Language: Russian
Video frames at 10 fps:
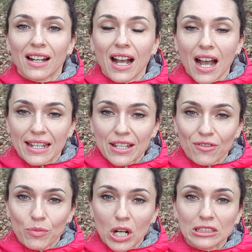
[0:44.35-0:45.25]
как я
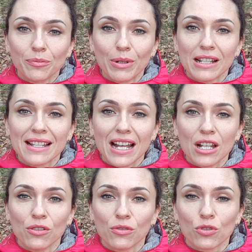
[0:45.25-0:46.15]
выбирала
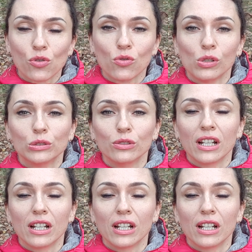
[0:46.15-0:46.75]
полициальную школу,